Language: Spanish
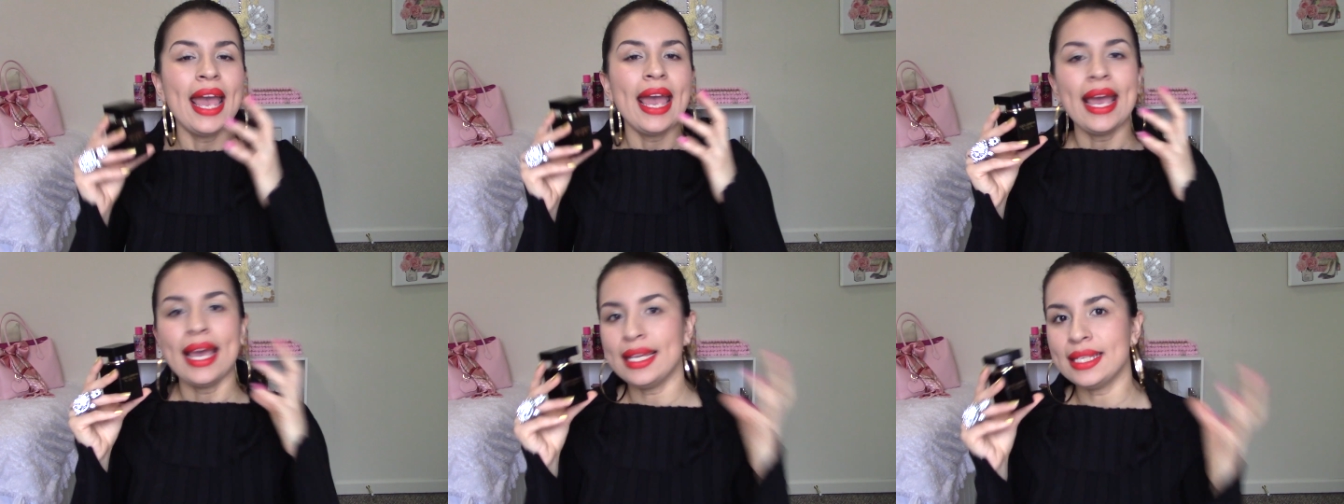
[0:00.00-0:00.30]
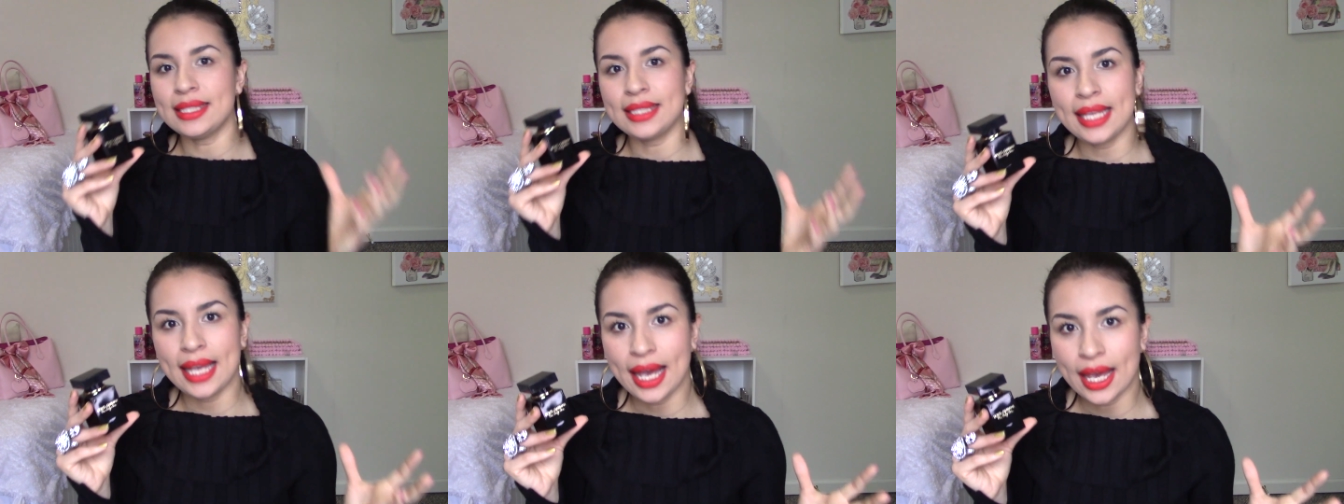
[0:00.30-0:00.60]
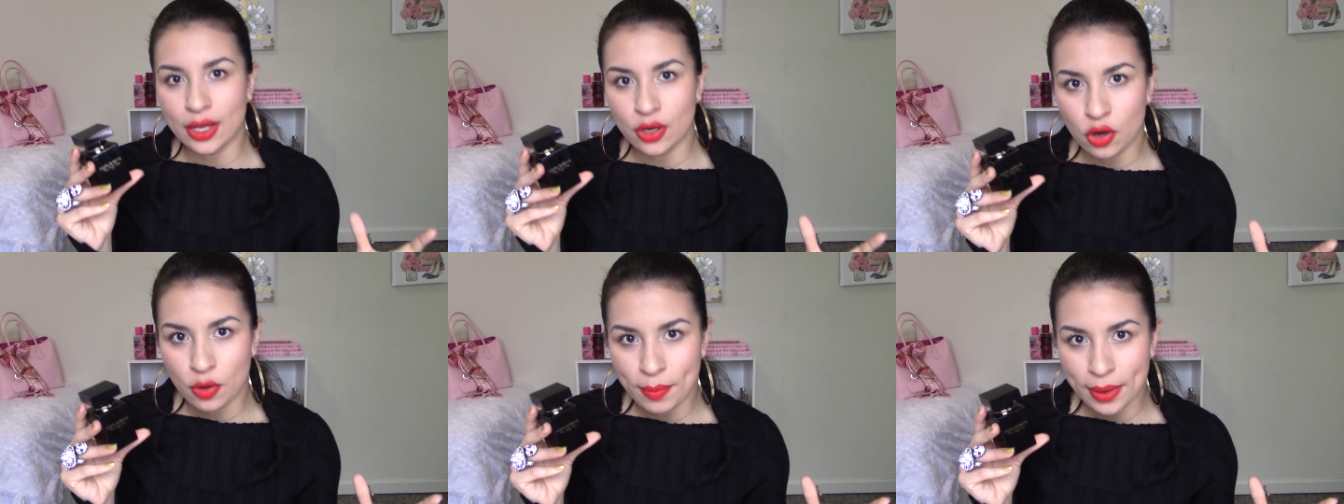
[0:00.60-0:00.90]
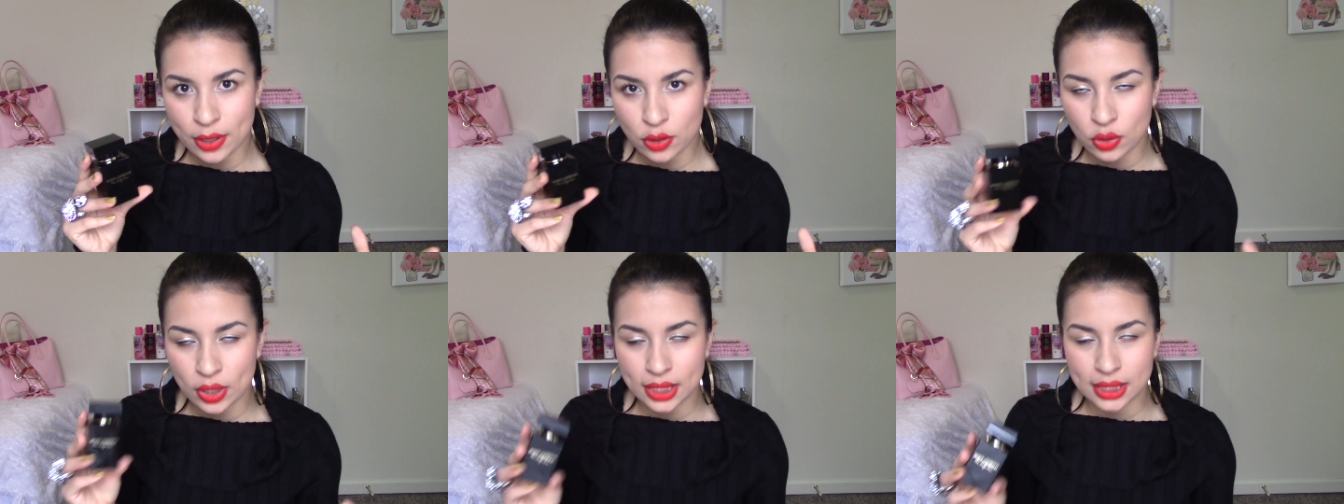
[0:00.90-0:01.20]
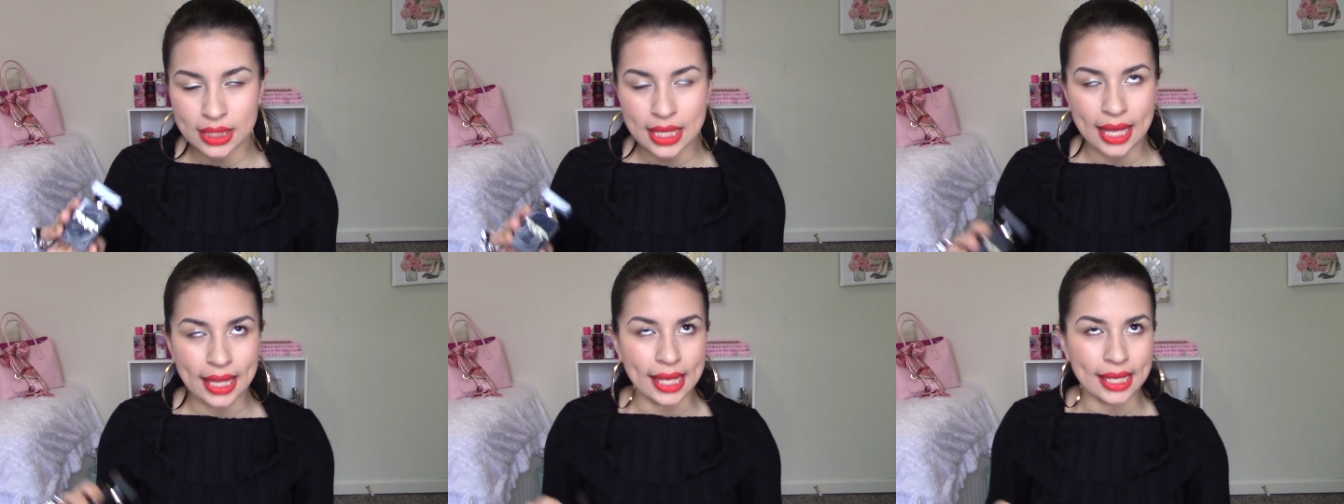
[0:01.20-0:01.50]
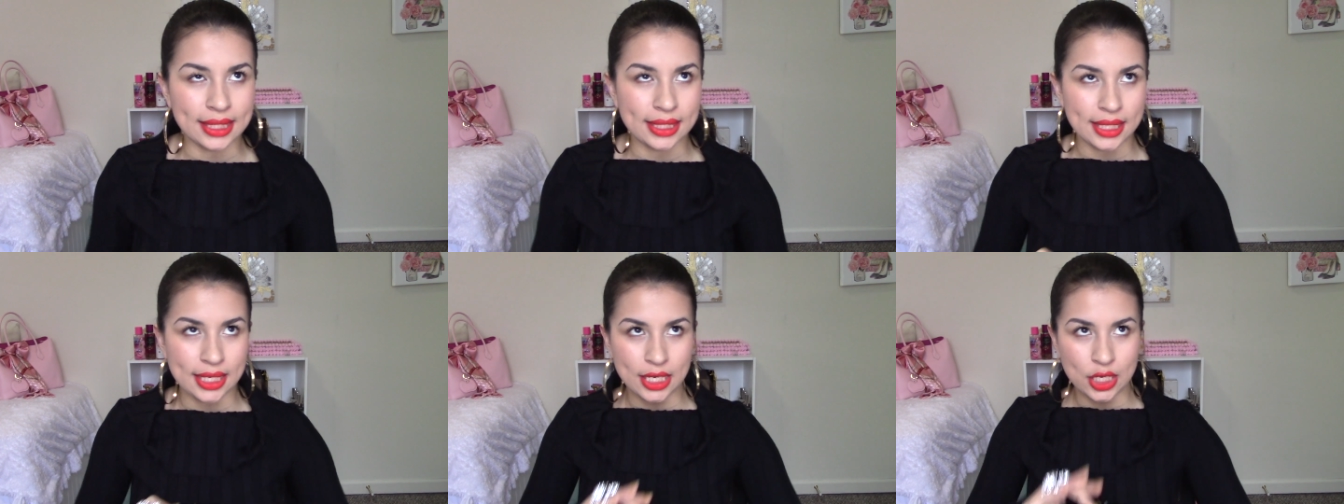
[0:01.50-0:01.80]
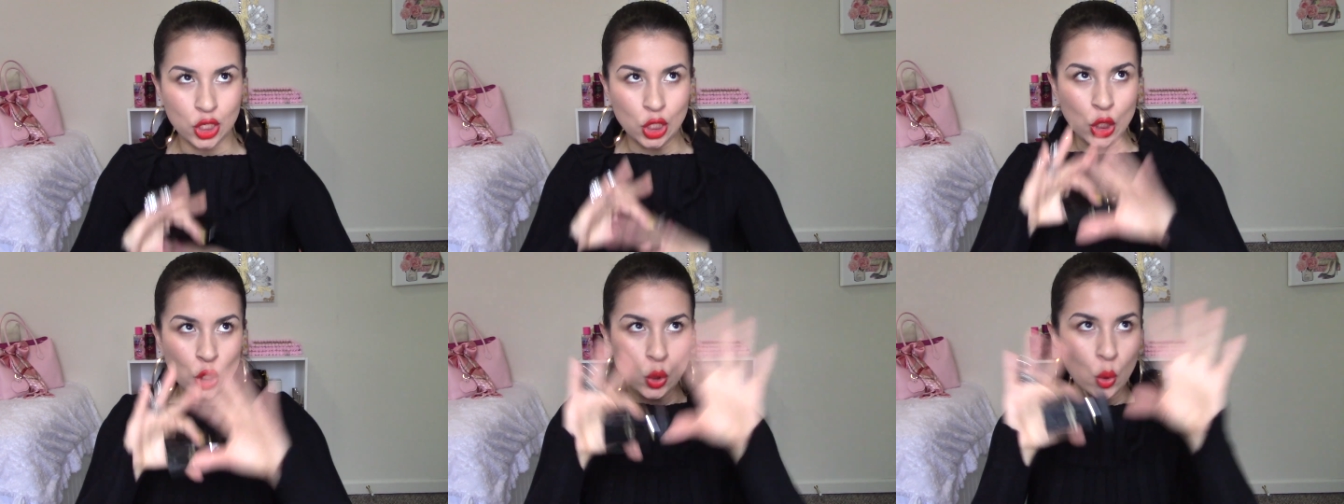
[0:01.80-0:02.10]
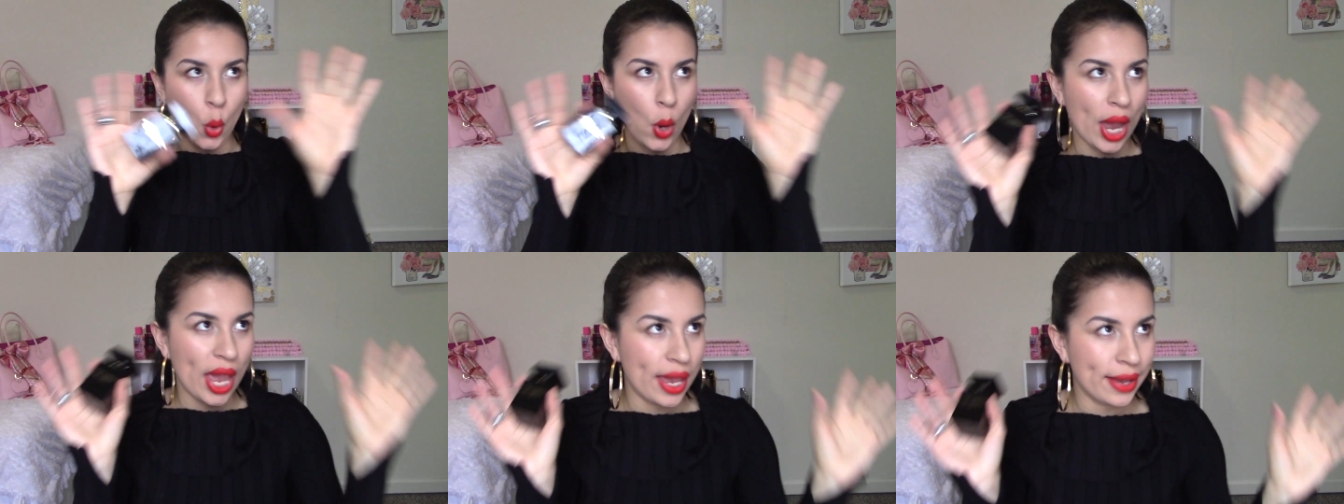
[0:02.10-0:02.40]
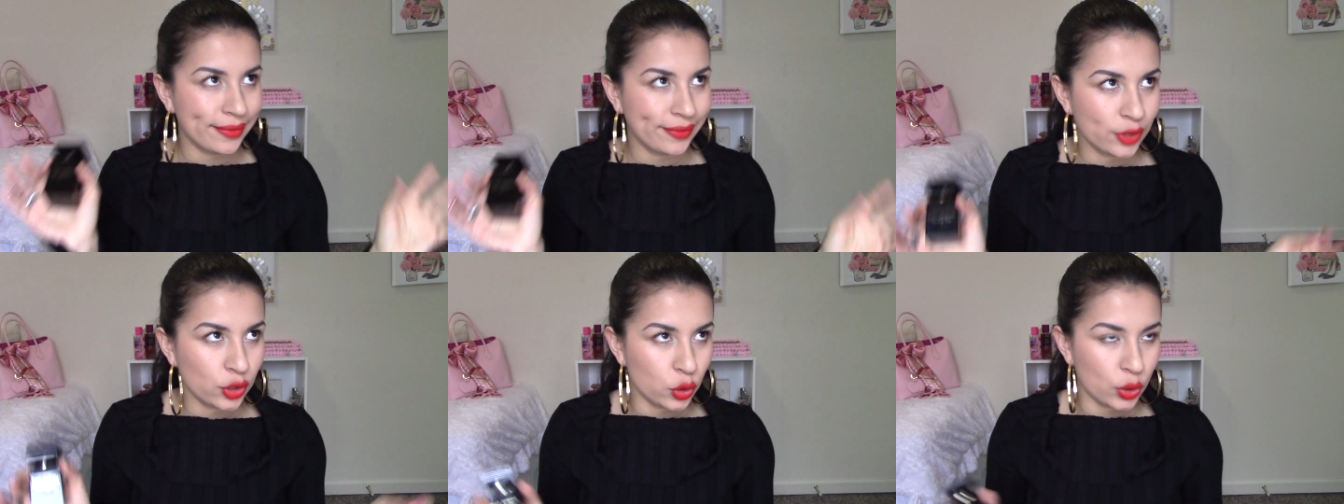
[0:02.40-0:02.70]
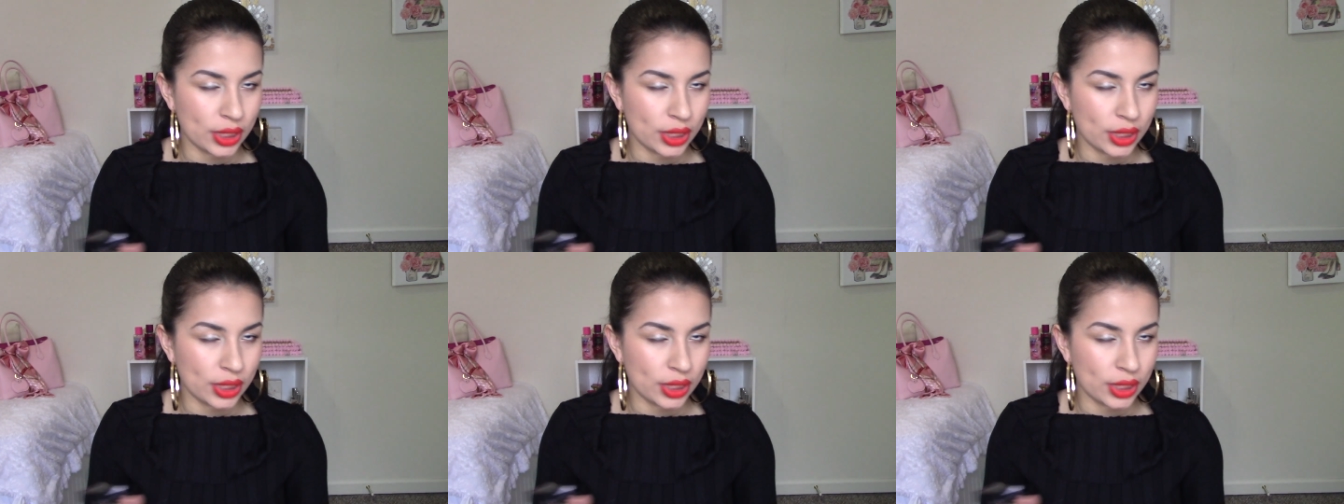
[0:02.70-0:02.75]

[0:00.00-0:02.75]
Este aroma no es nada así nuevo,